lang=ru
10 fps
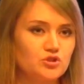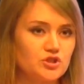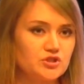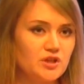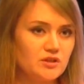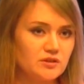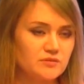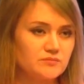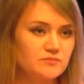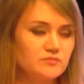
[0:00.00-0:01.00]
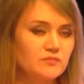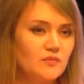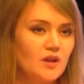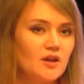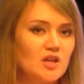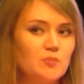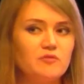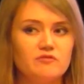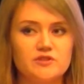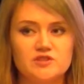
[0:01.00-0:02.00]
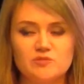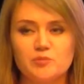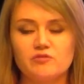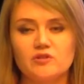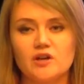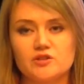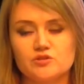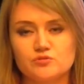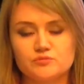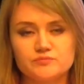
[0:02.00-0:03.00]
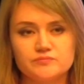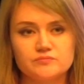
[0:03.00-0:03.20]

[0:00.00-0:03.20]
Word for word: учреждения и вести профилактику.